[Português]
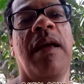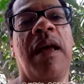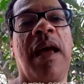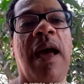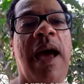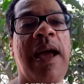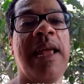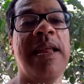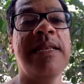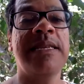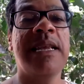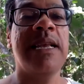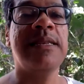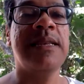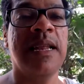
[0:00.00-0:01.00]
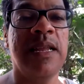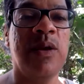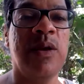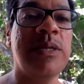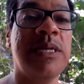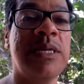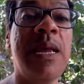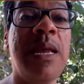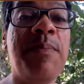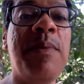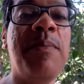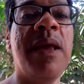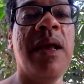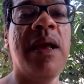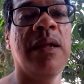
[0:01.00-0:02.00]
Aqueles casarios sempre me
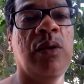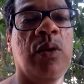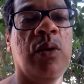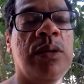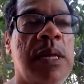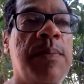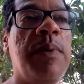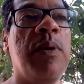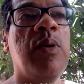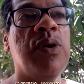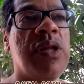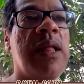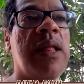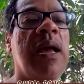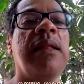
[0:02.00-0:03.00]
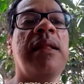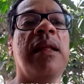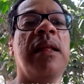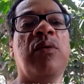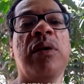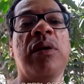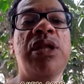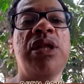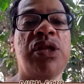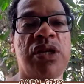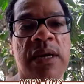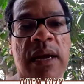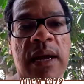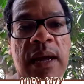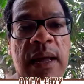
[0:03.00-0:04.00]
encantou. Eu sempre gostei da arquitetura
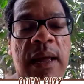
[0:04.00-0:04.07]
antiga.